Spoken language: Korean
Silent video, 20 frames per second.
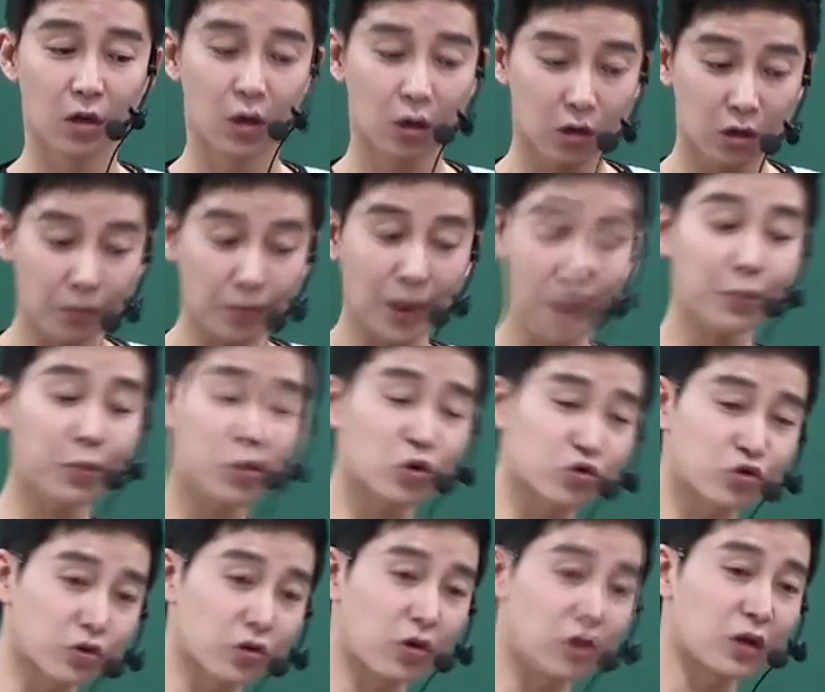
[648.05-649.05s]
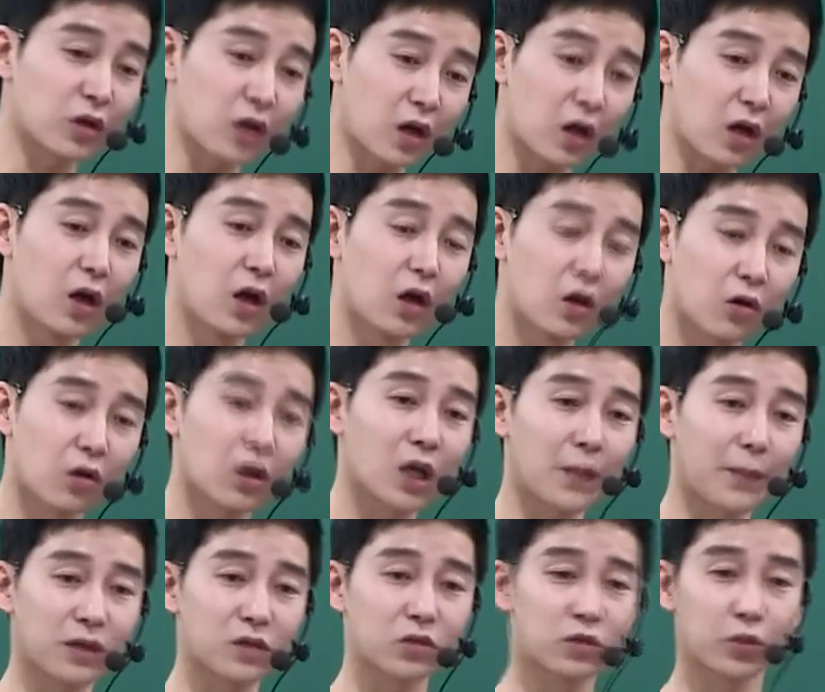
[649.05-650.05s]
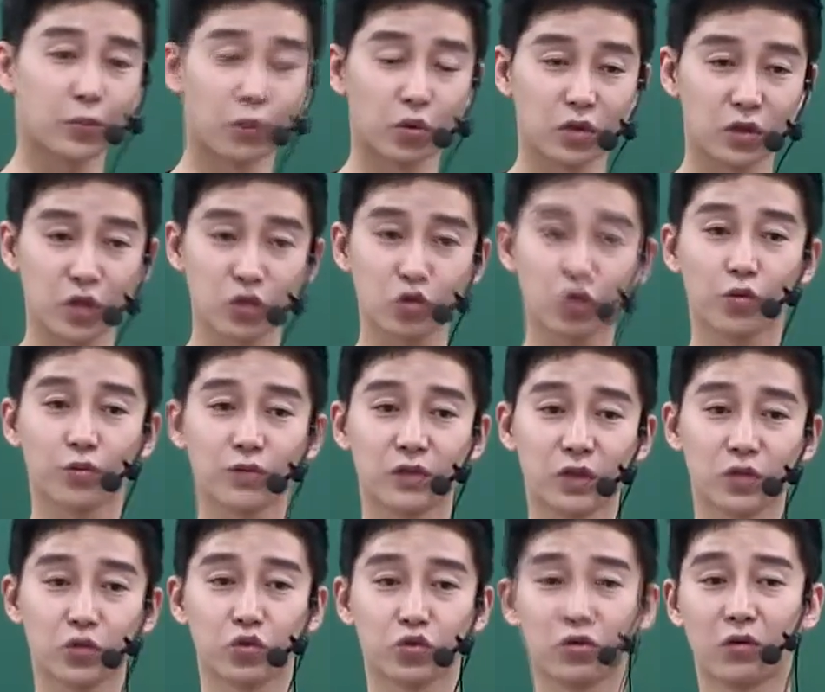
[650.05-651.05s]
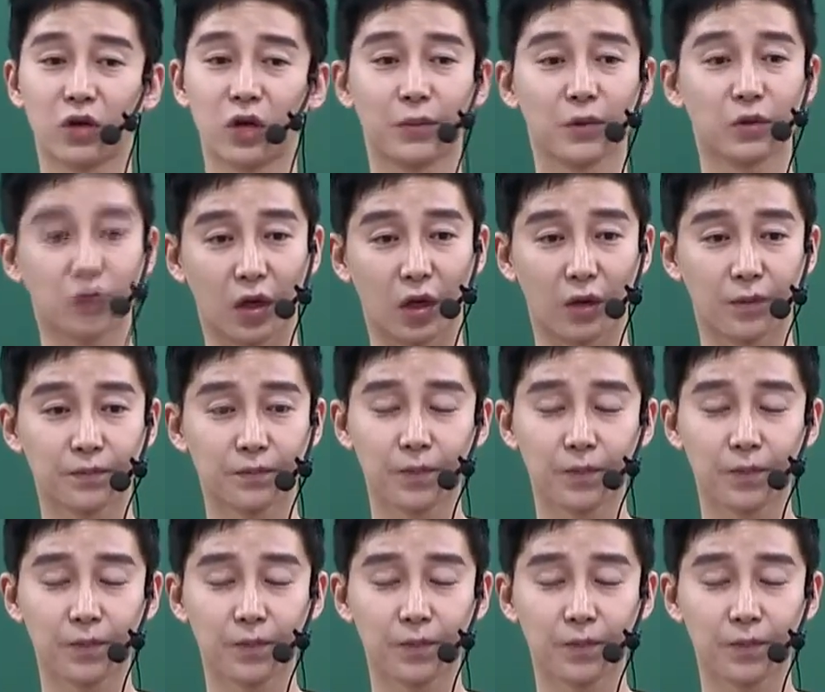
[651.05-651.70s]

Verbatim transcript: 그럼 페이퍼로 줄 거니까 거기에 맞춰서 본인이 조금씩 조정을 하면 돼요.